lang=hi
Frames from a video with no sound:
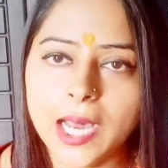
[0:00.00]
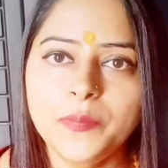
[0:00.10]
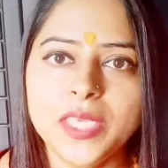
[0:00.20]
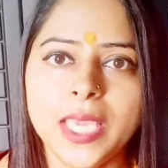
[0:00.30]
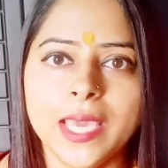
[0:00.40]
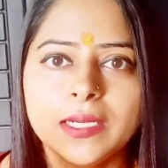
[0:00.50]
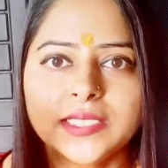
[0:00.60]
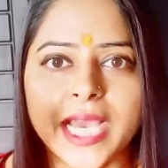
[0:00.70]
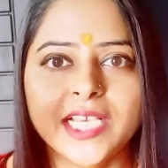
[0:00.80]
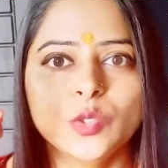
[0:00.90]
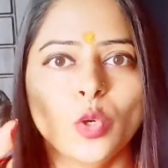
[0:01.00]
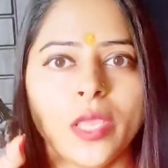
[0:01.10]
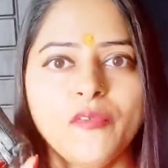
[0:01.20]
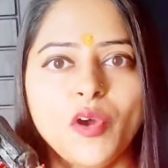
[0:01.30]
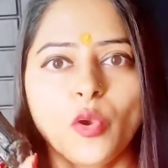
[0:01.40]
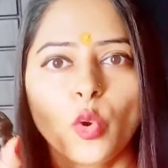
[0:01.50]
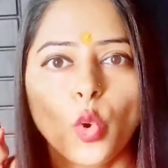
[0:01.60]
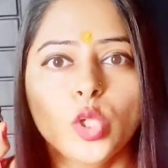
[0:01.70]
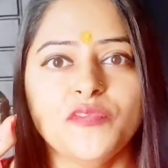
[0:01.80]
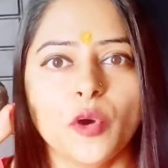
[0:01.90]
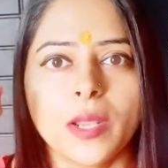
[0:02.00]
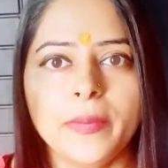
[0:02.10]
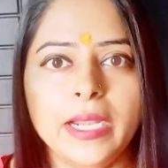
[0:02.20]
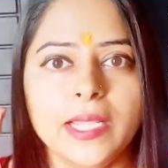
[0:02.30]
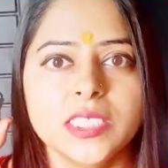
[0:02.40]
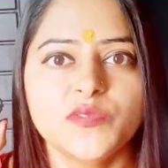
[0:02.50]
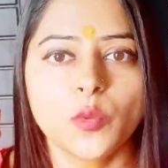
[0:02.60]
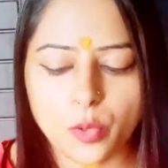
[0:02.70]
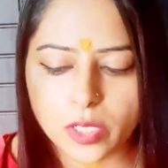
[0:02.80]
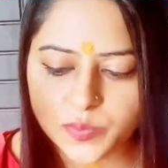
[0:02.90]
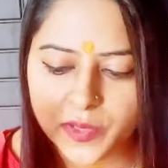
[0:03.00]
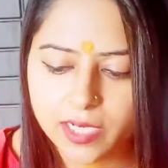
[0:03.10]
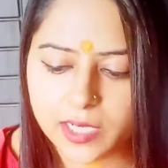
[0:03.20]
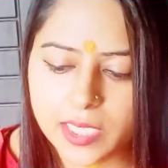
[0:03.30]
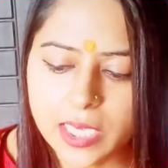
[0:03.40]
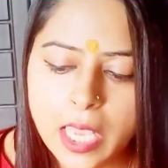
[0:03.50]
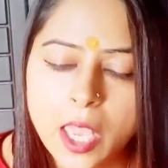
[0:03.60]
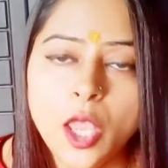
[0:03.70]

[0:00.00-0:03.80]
अब ये एनर्जाइज हो रहे हैं फॉर ग्रोथ फॉर अबेंडेंस फॉर प्रॉस्पेरिटी